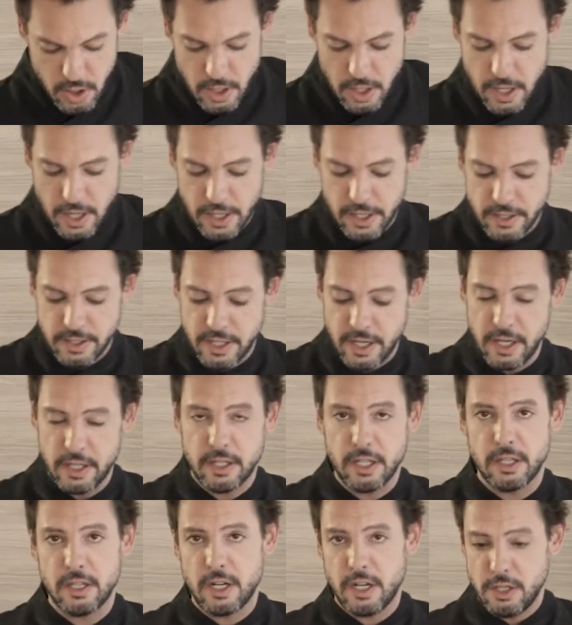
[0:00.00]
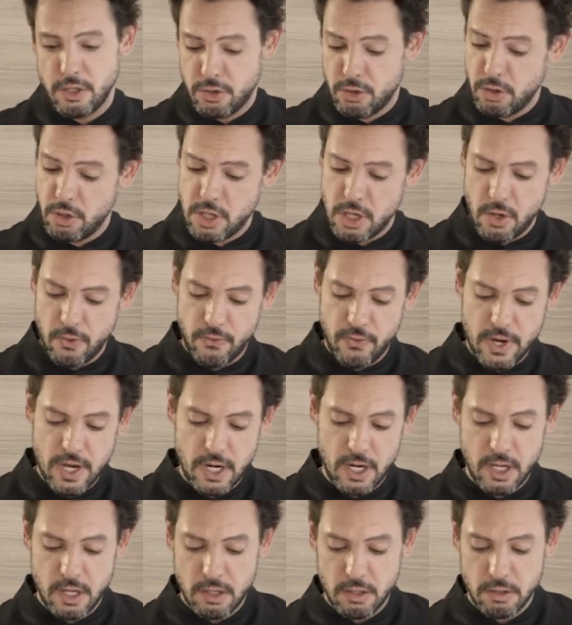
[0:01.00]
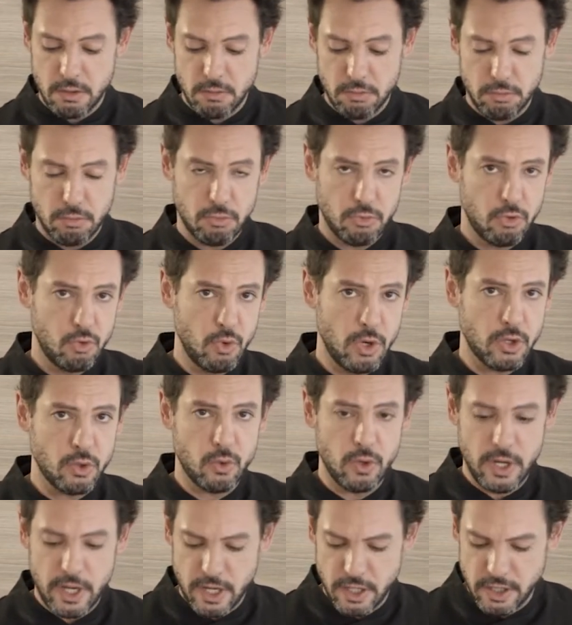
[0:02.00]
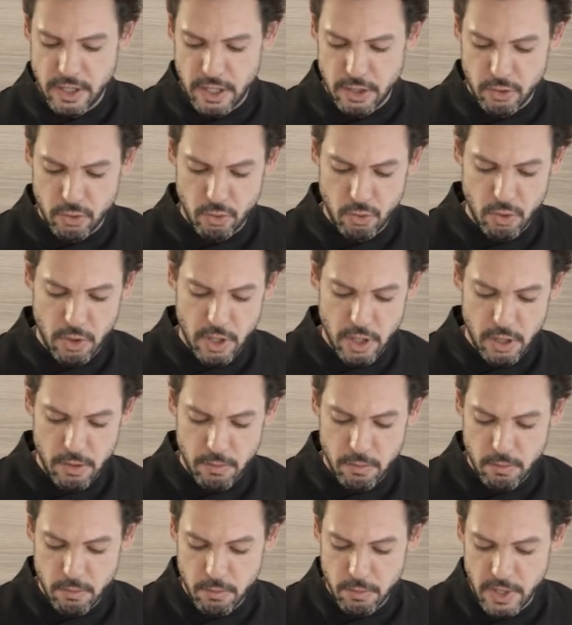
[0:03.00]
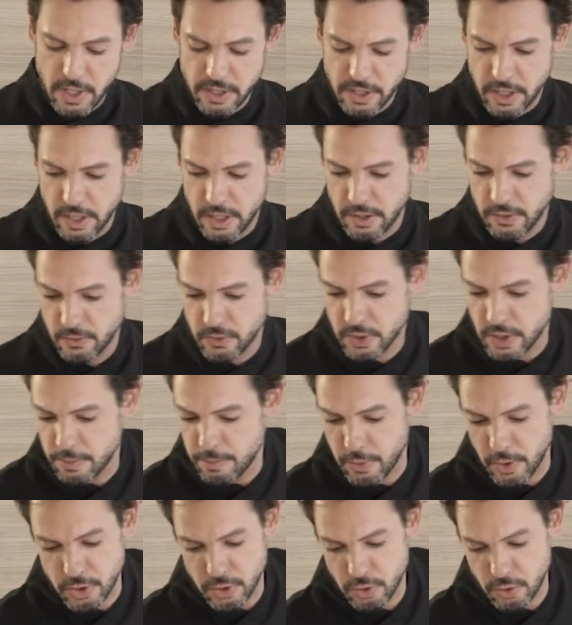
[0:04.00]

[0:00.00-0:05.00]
A receita tradicional fala duas colheres de açúcar, mas aí você pode